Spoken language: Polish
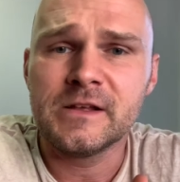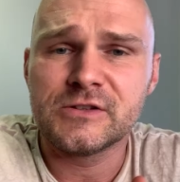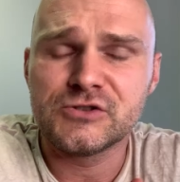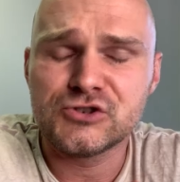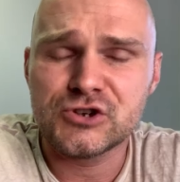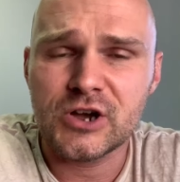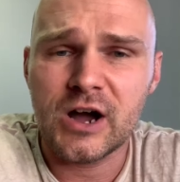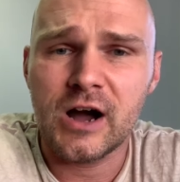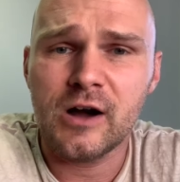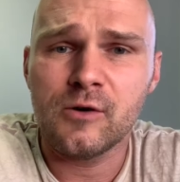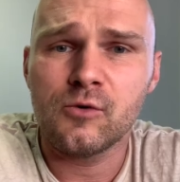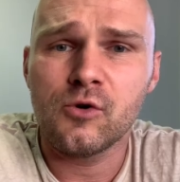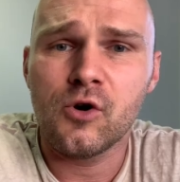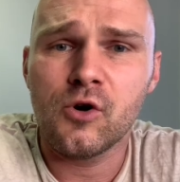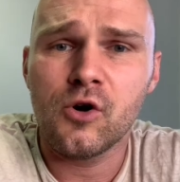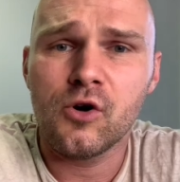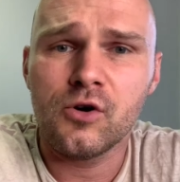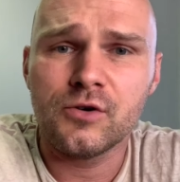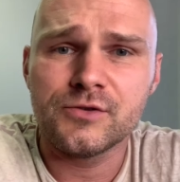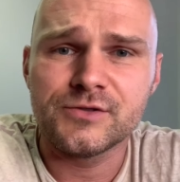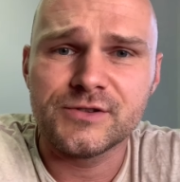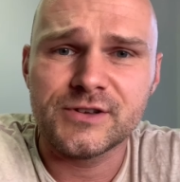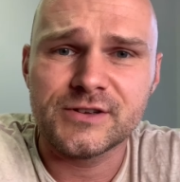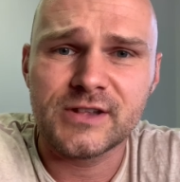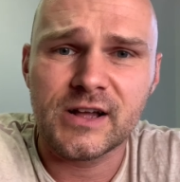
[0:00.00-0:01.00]
ciało
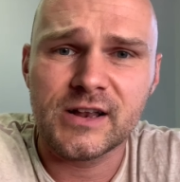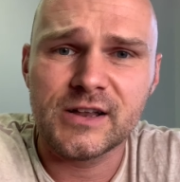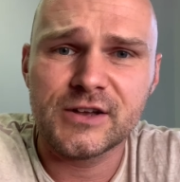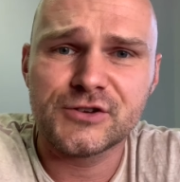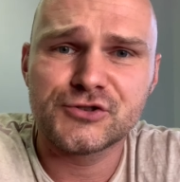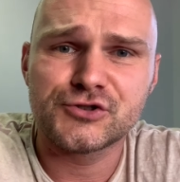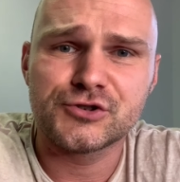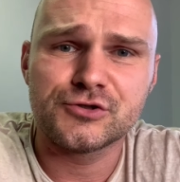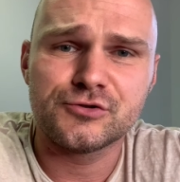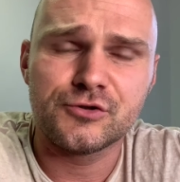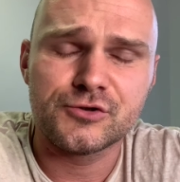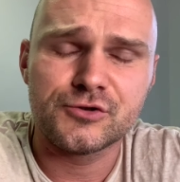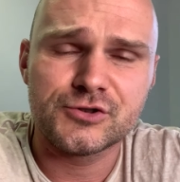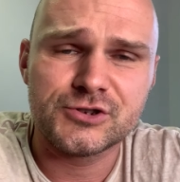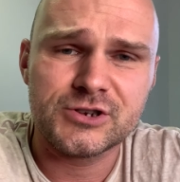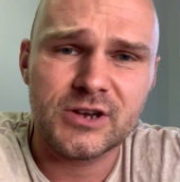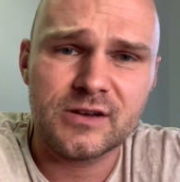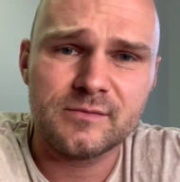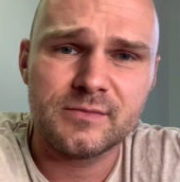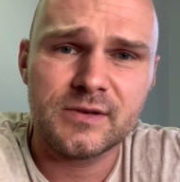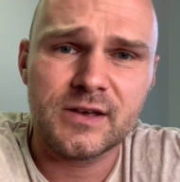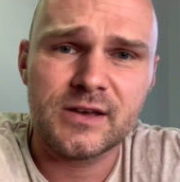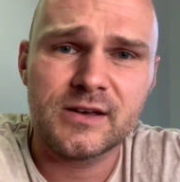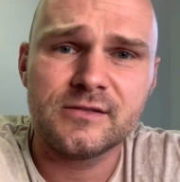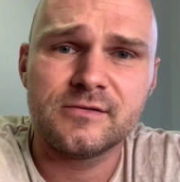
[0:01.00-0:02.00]
nie należy do
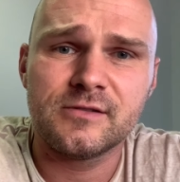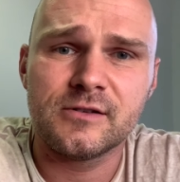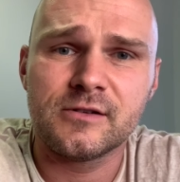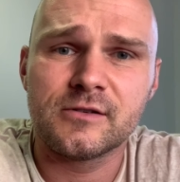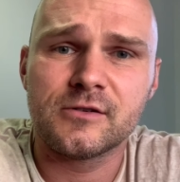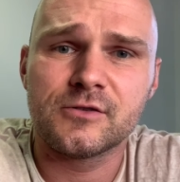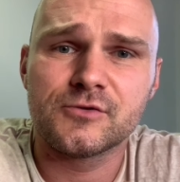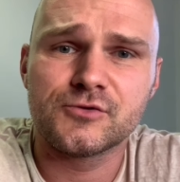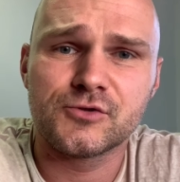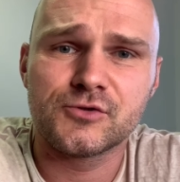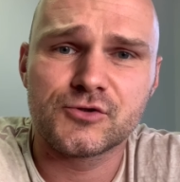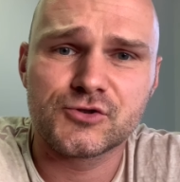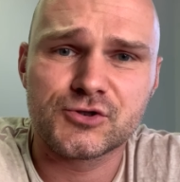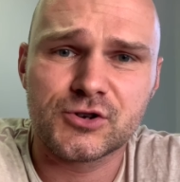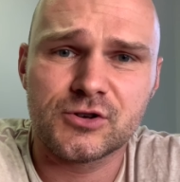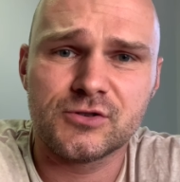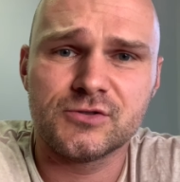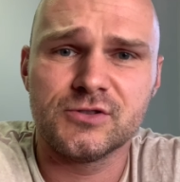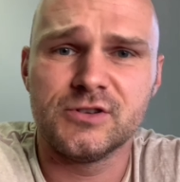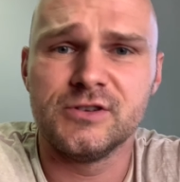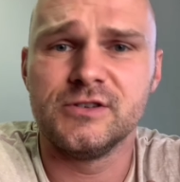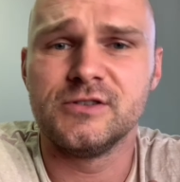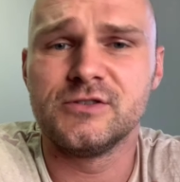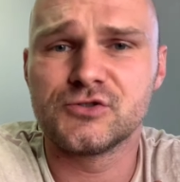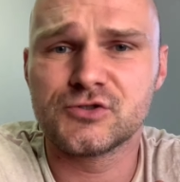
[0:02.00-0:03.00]
ciebie, tylko do żony.